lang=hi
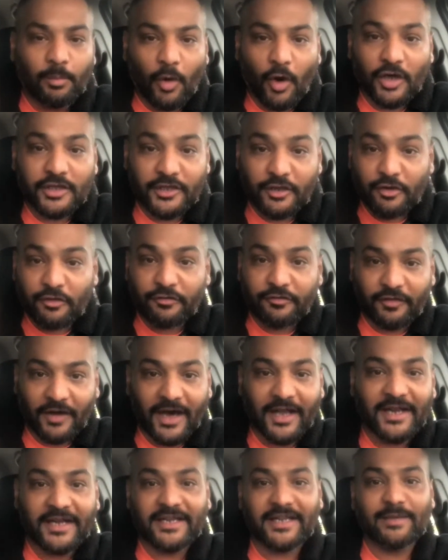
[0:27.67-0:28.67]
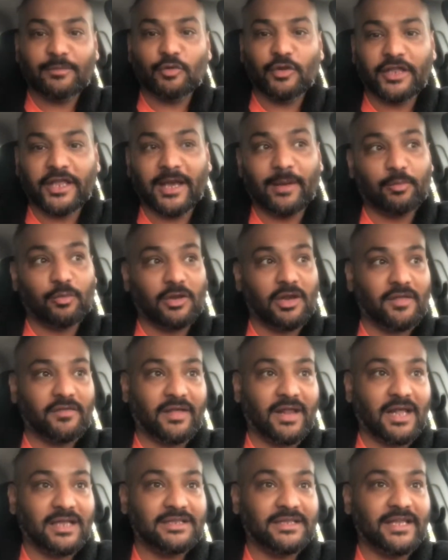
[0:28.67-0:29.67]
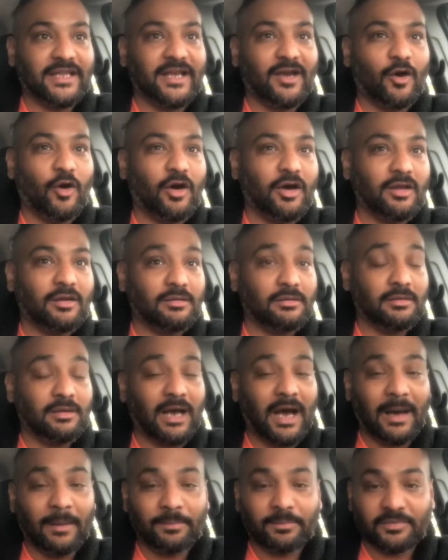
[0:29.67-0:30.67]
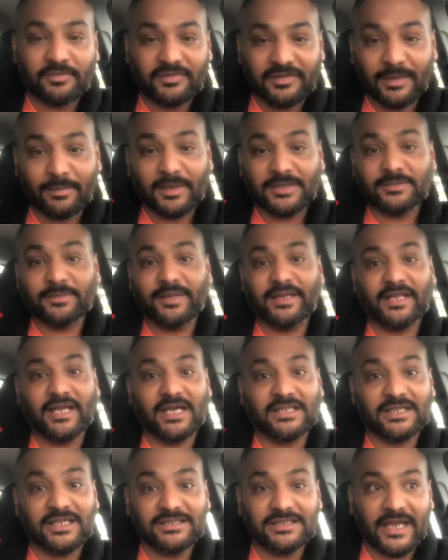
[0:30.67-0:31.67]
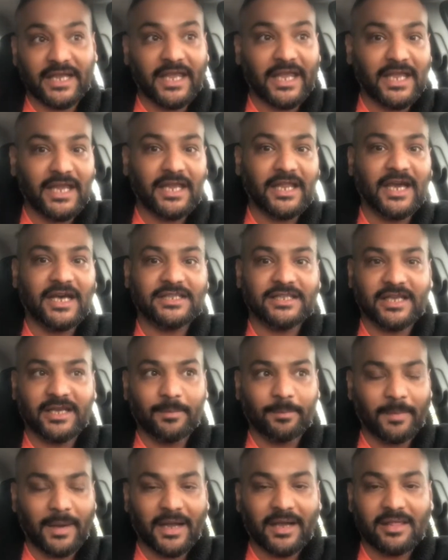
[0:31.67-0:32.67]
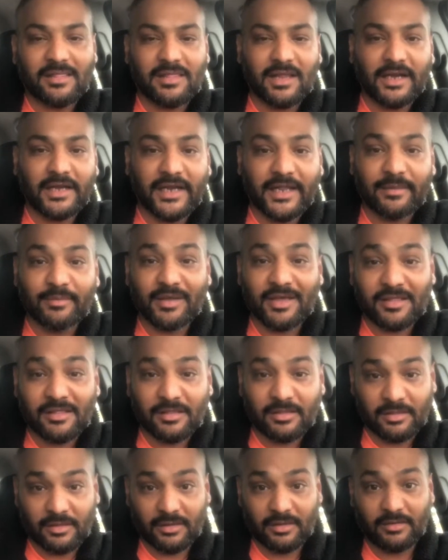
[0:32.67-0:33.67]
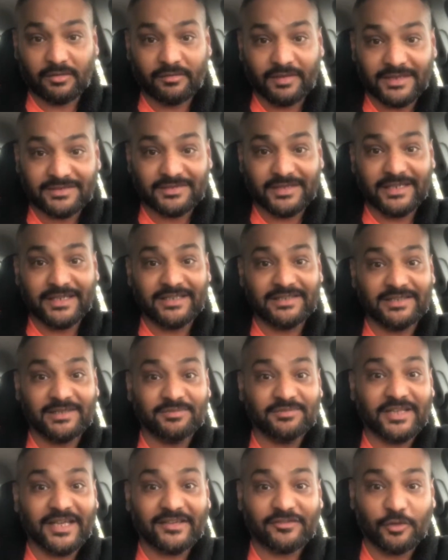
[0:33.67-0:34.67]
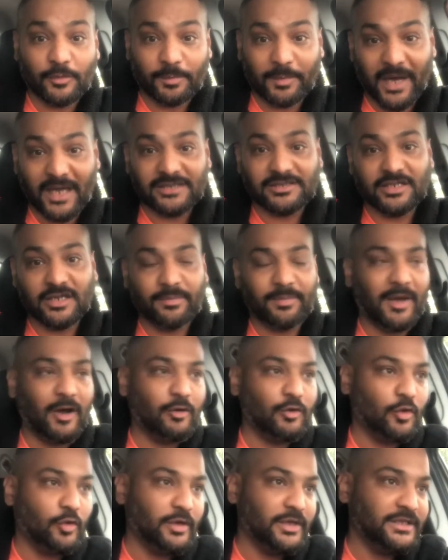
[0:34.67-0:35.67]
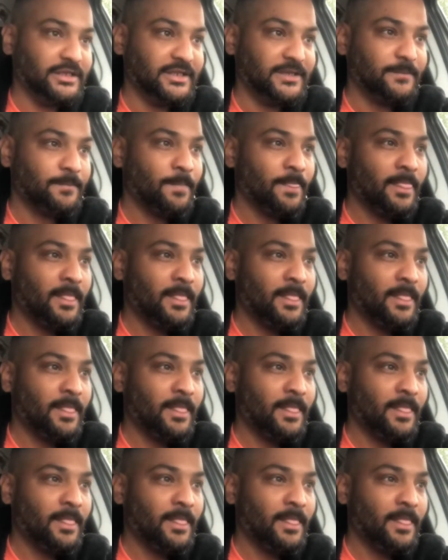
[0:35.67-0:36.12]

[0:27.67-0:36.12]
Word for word: बहुत ही कोई फारिक टीम उनकी आपको नज़र आती है और आप समझ में नहीं आता यकीन नहीं आता कि पाकिस्तान टीम इस वेस्ट इंडीज़ टीम से एक रन पर आउट हो गई थी